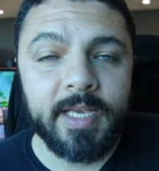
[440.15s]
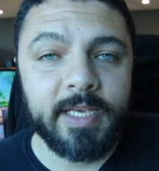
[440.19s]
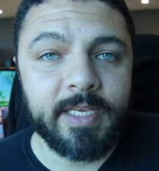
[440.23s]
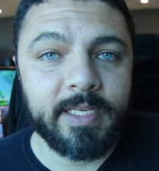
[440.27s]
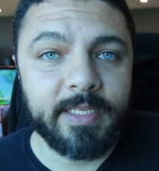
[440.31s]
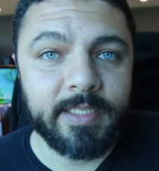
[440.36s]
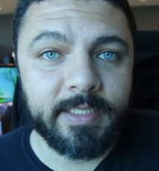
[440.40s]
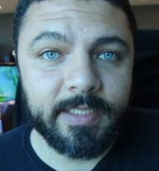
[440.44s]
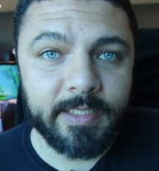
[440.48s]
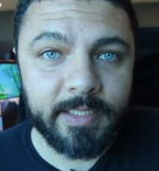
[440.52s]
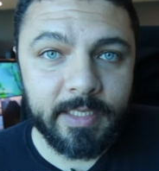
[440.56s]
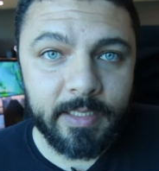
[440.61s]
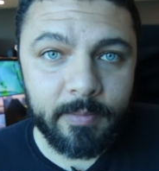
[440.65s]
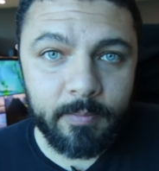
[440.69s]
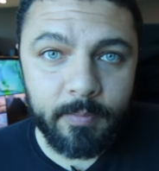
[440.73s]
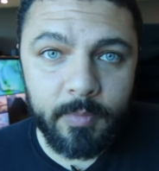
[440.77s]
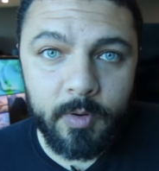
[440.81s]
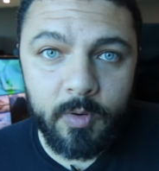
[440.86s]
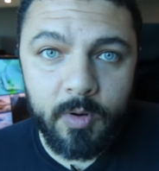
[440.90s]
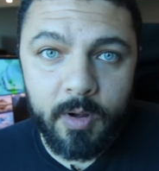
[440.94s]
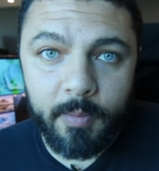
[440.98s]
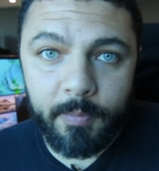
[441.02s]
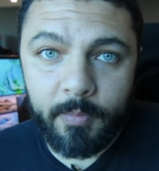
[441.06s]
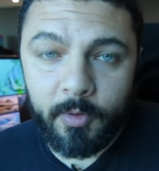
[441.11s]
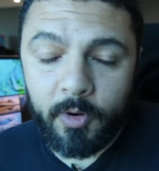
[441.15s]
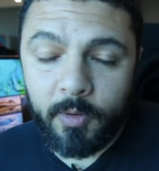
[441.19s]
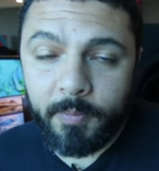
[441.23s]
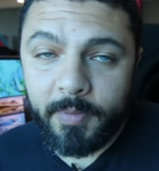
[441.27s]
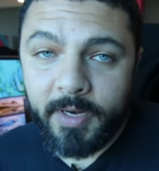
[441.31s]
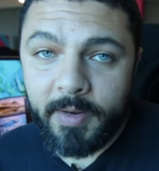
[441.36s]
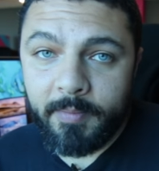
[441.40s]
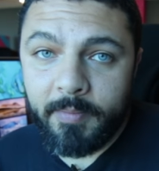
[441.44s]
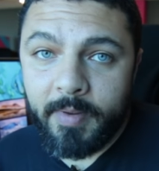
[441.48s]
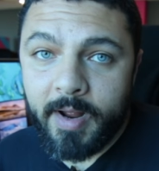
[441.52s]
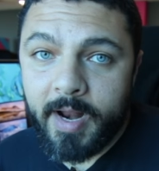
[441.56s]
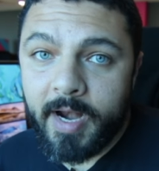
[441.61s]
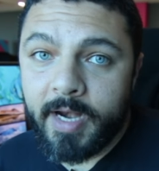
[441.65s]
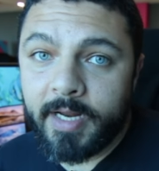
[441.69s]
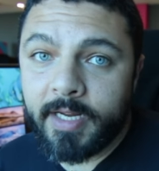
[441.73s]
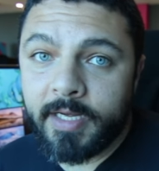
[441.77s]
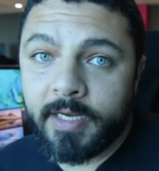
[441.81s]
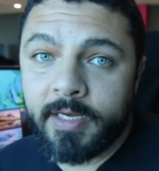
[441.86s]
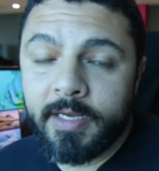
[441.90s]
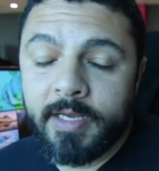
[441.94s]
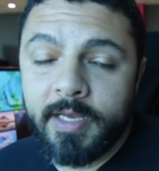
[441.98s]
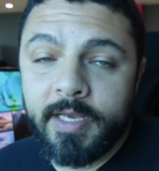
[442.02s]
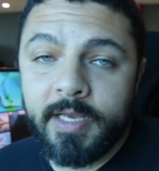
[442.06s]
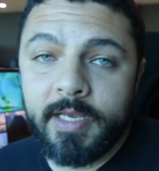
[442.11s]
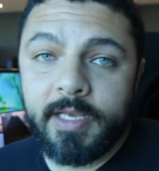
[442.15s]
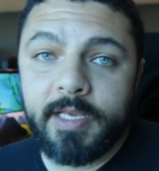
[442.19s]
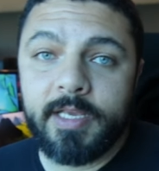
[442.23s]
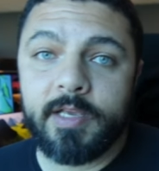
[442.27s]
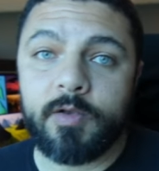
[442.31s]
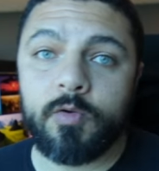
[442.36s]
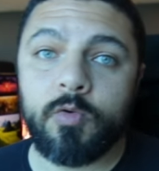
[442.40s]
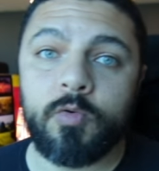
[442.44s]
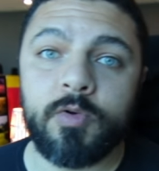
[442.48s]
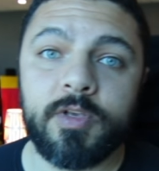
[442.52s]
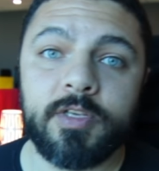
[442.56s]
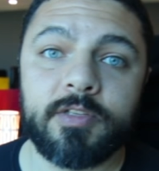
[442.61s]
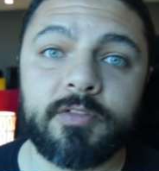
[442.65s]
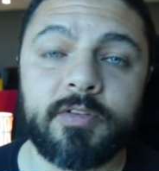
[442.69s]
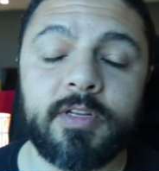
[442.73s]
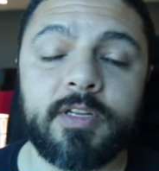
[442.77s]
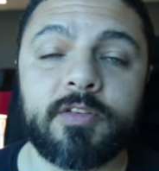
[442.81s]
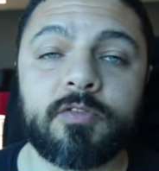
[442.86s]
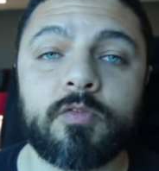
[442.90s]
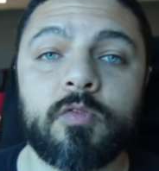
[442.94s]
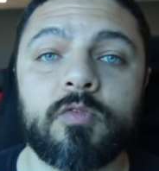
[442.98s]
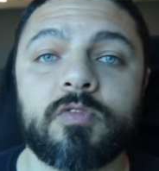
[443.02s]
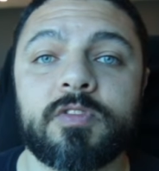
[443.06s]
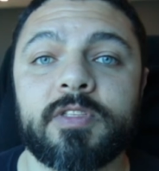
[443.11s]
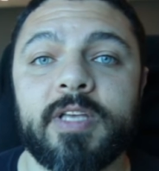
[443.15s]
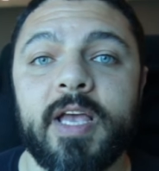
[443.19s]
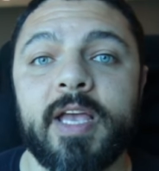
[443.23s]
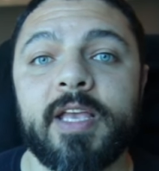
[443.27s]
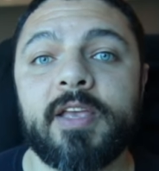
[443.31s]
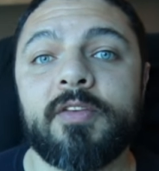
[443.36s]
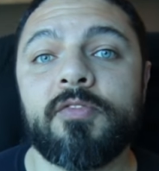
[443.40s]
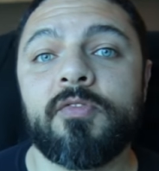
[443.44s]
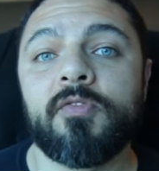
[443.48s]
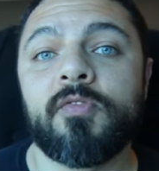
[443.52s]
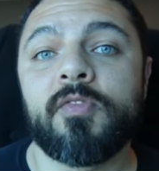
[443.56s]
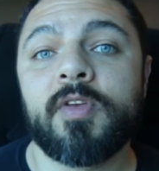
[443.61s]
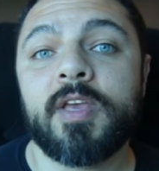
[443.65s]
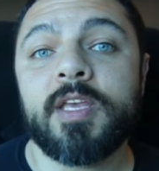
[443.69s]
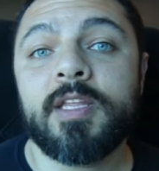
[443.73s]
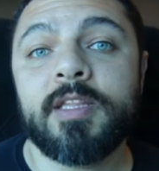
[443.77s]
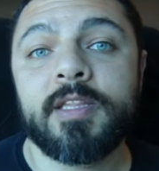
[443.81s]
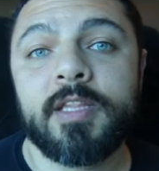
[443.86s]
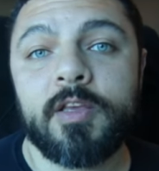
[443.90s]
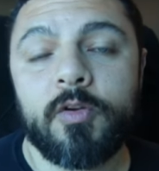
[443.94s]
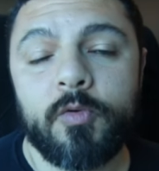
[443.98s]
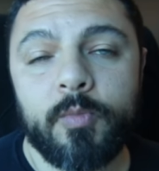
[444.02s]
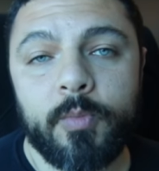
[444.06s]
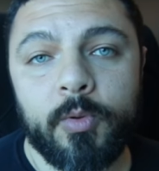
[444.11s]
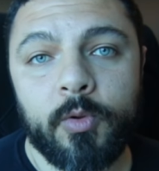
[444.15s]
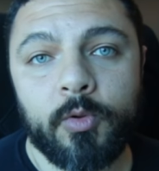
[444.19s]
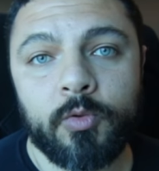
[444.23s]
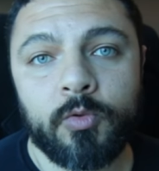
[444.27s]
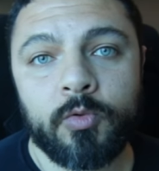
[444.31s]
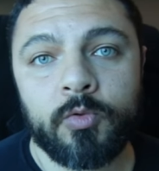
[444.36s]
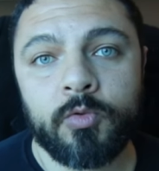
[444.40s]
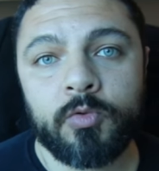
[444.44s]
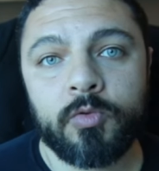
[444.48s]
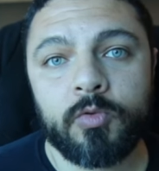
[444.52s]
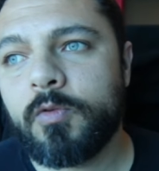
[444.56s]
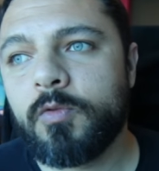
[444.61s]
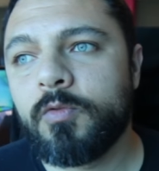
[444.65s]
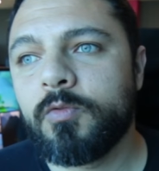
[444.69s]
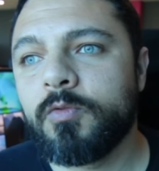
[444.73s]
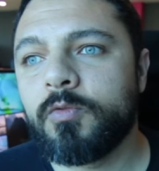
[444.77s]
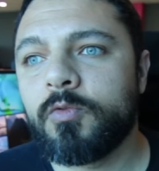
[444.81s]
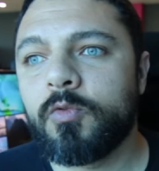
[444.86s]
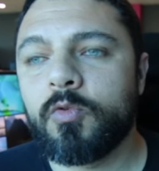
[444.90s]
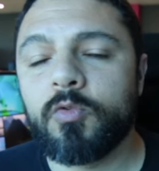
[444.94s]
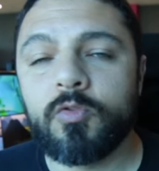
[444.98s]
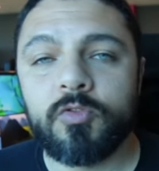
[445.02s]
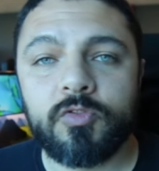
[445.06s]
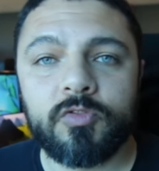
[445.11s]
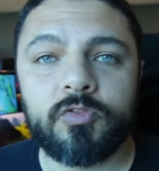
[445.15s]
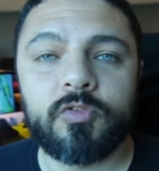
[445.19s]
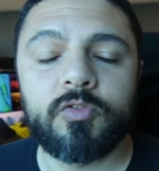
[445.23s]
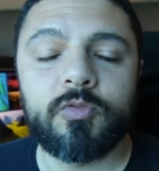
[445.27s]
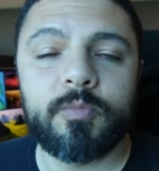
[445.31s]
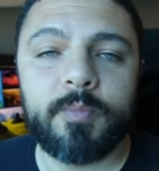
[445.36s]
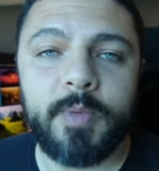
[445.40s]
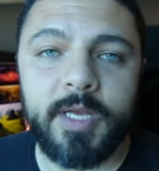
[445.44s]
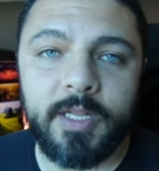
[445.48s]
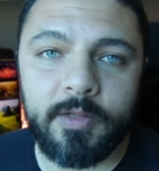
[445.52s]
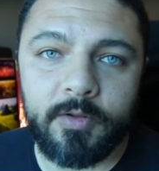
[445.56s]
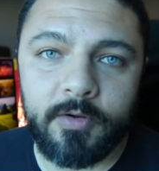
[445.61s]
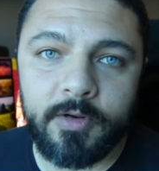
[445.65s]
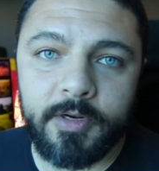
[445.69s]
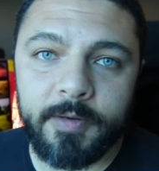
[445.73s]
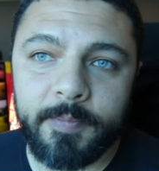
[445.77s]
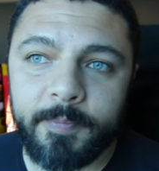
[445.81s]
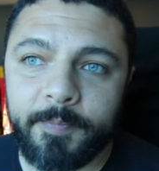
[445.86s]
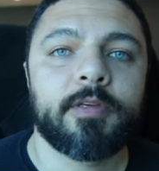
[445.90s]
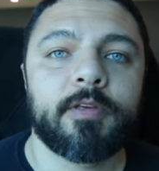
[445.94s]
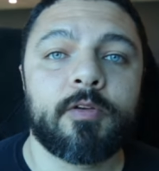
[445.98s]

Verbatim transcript: estampam a própria marca e com isso eles conseguem vender o produto com um custo menor.